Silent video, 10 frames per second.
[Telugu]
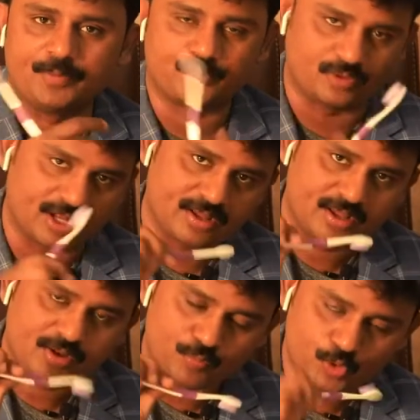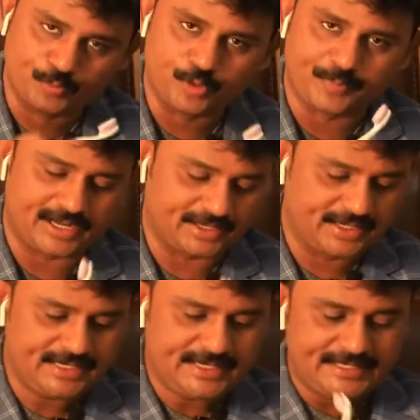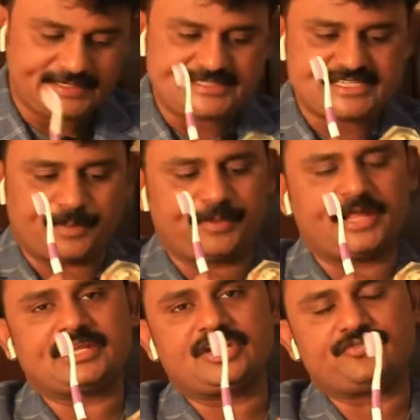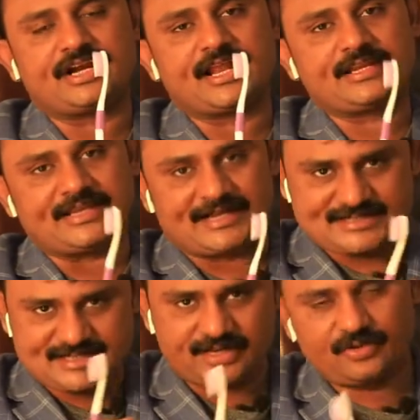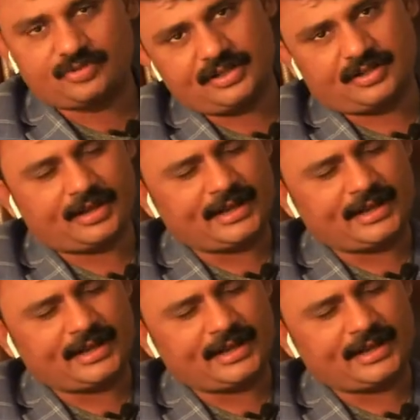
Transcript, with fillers: వైపు కూడా మూడు మూడు పళ్ళని ఇది చెప్పడానికి వినడానికి కష్టంగా ఉన్నా